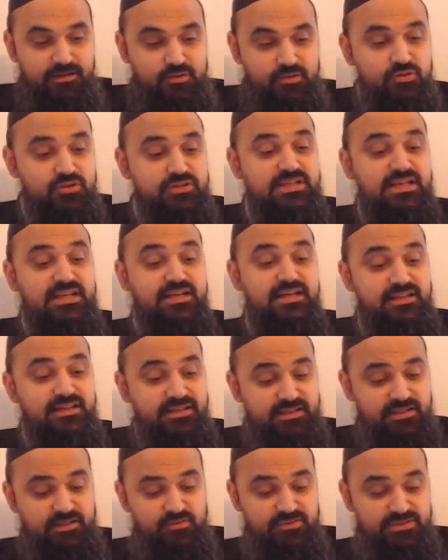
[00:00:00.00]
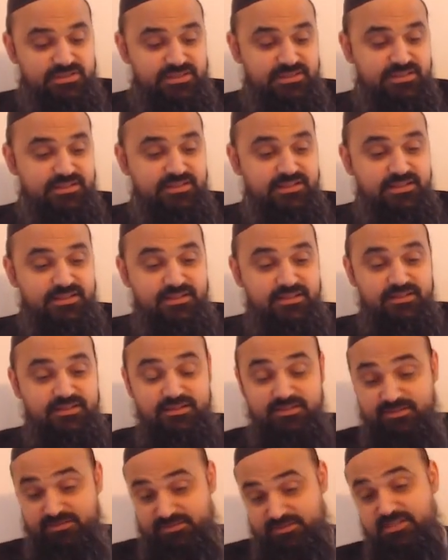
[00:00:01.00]
Une autre halakha aussi qui
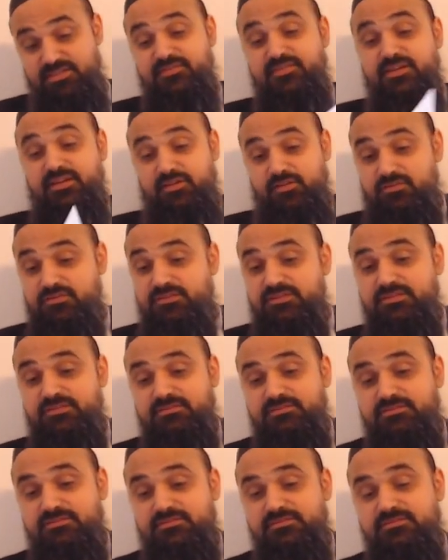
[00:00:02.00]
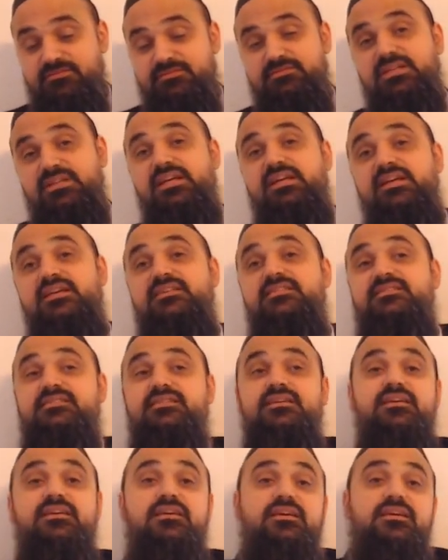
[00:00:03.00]
est, qui est fréquente,
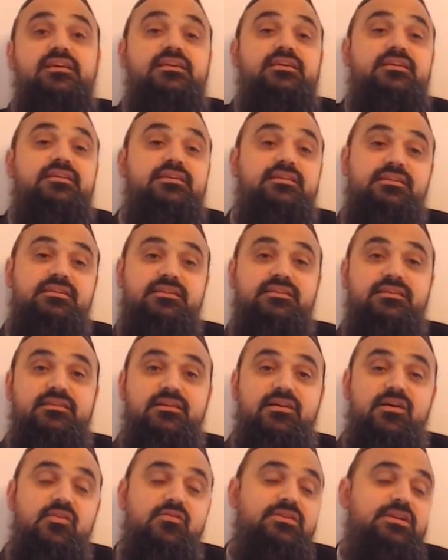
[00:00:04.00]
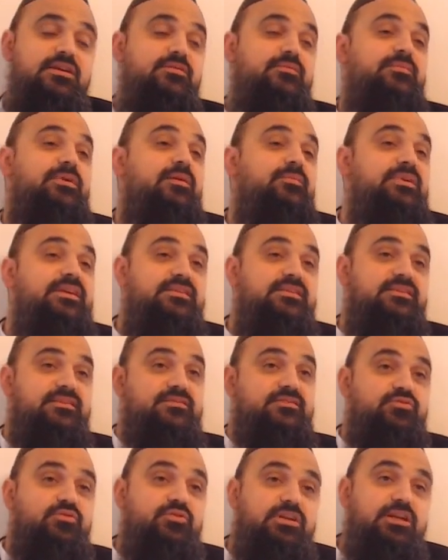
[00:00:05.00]
c'est quand on a une marmite
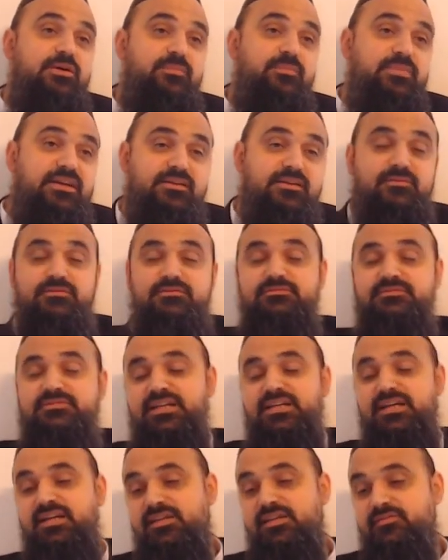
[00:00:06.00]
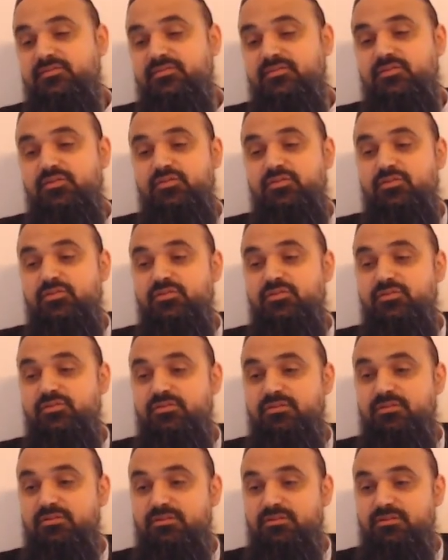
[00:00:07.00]
sur la plaque, ça arrive
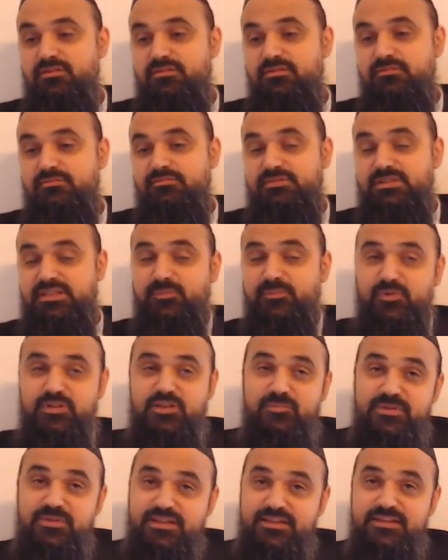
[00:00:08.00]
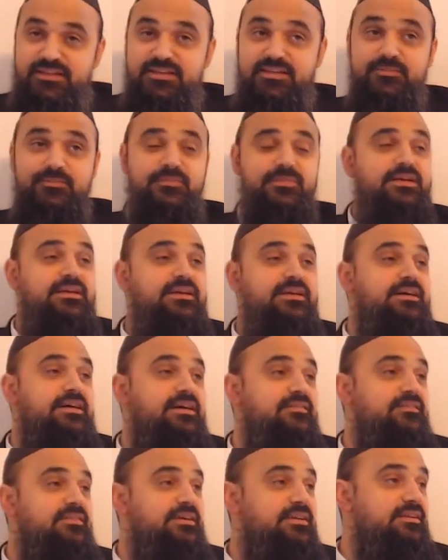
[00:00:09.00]
que, ça dépend des minagim,
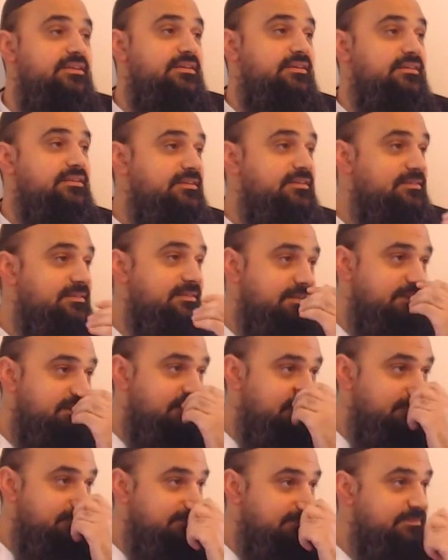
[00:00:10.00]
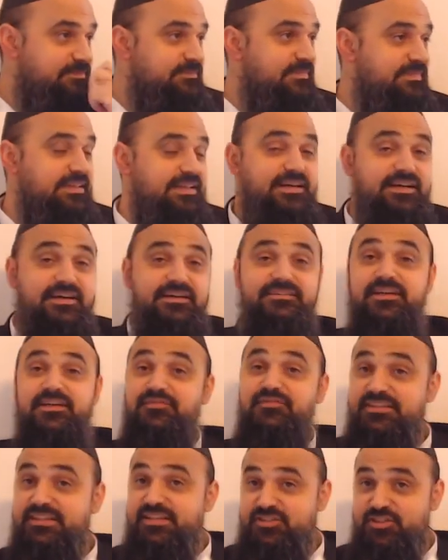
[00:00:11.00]
aval la
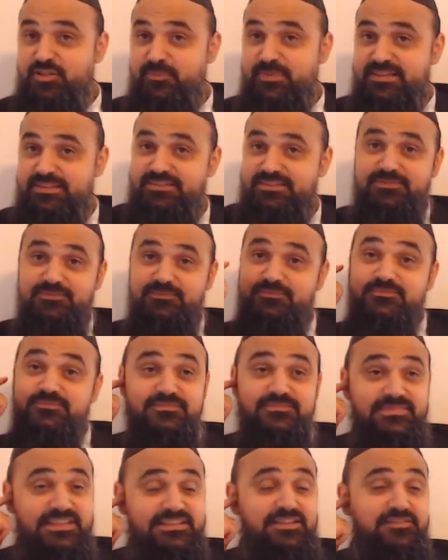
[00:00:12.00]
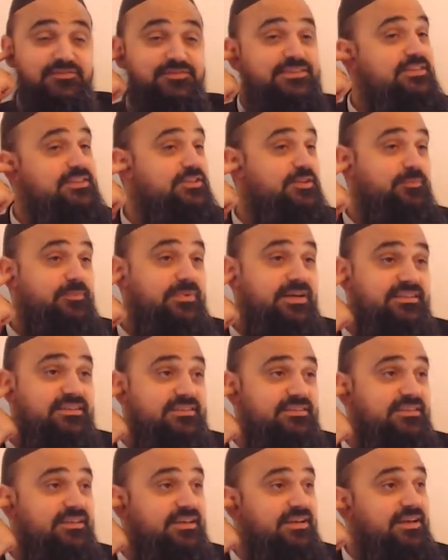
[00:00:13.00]
dafina shabbat. La dafina
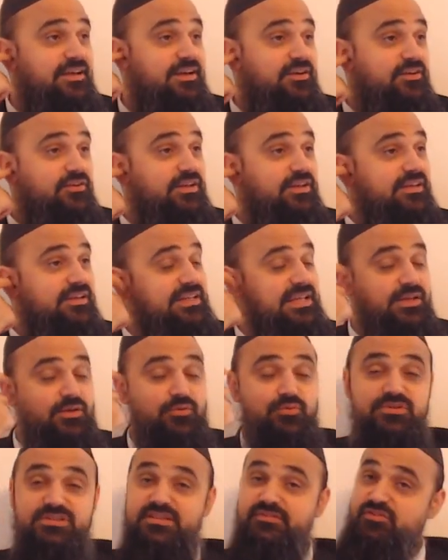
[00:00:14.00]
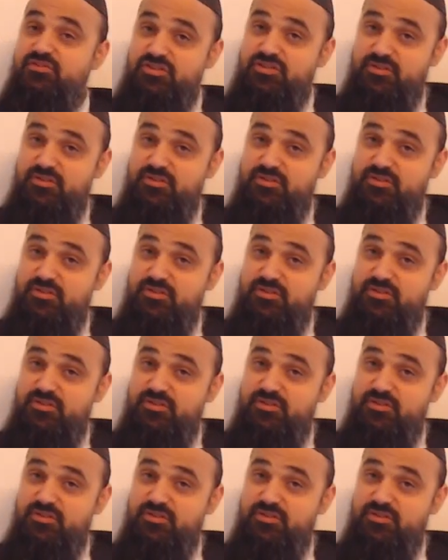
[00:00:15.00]
shabbat, il y en a qui la cuisent avant